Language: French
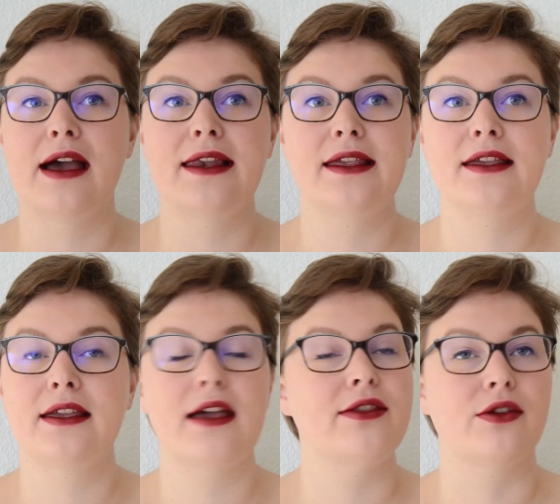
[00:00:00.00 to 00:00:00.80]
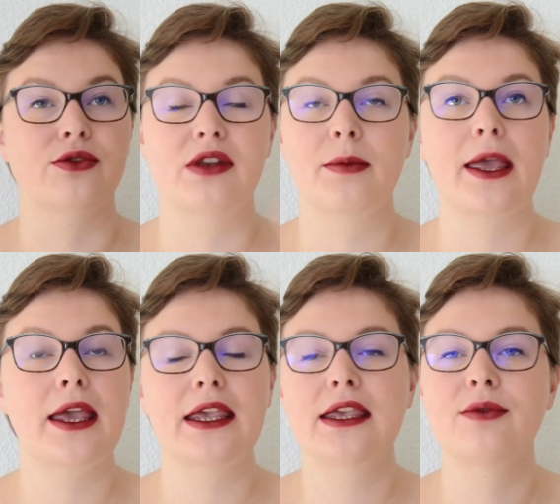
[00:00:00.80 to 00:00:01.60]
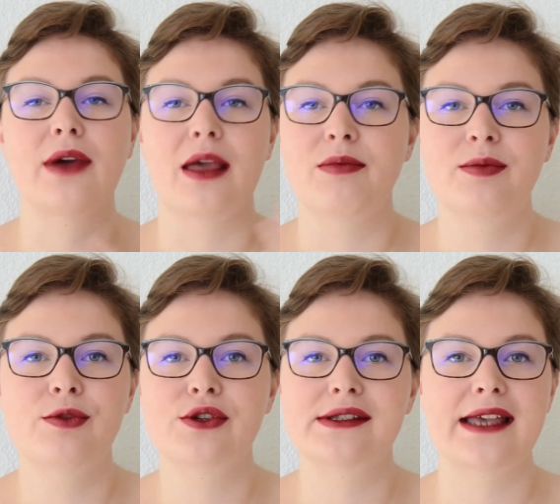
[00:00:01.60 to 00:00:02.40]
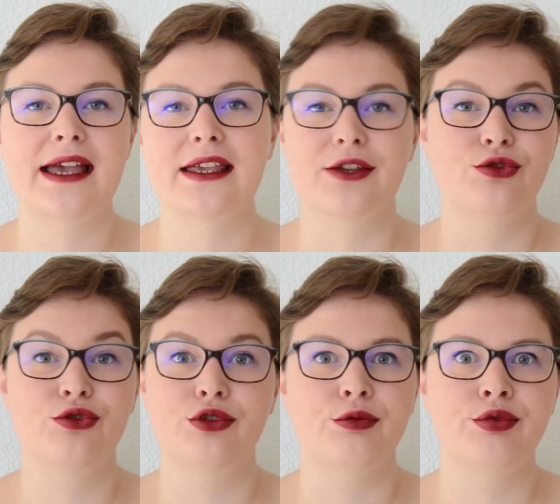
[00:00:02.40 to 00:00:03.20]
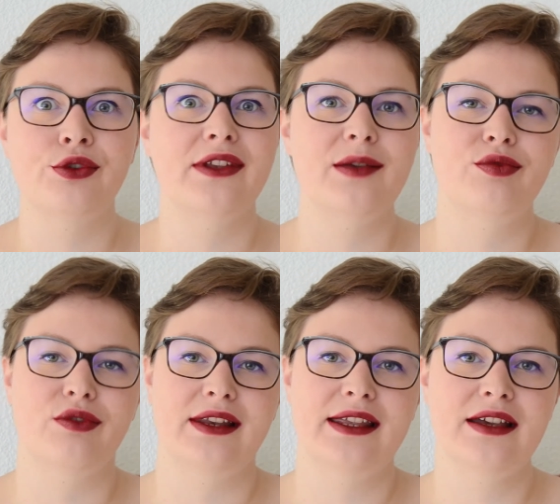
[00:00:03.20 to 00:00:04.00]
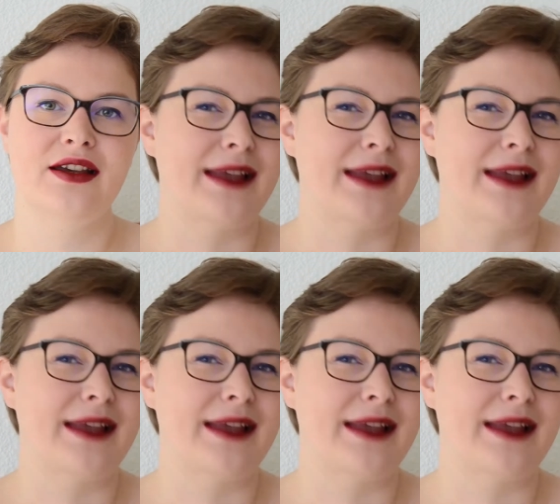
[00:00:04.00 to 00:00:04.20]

aller dans une librairie ou à la bibliothèque et juste se poser pour lire,